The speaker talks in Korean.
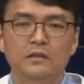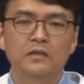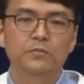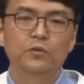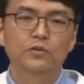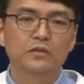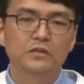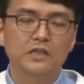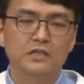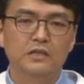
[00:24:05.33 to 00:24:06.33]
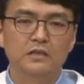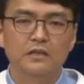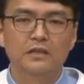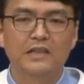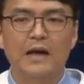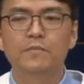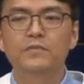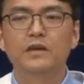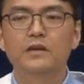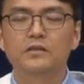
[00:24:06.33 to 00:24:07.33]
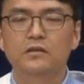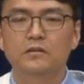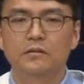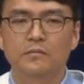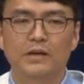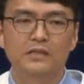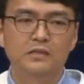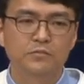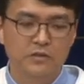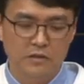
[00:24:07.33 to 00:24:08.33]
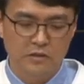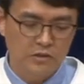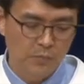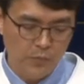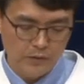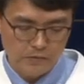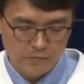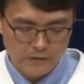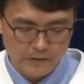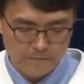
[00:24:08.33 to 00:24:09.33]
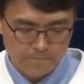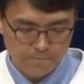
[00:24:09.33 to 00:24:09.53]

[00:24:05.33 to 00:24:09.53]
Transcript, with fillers: 이 모든 제자들이 담대해서 말씀을 선포했습니다.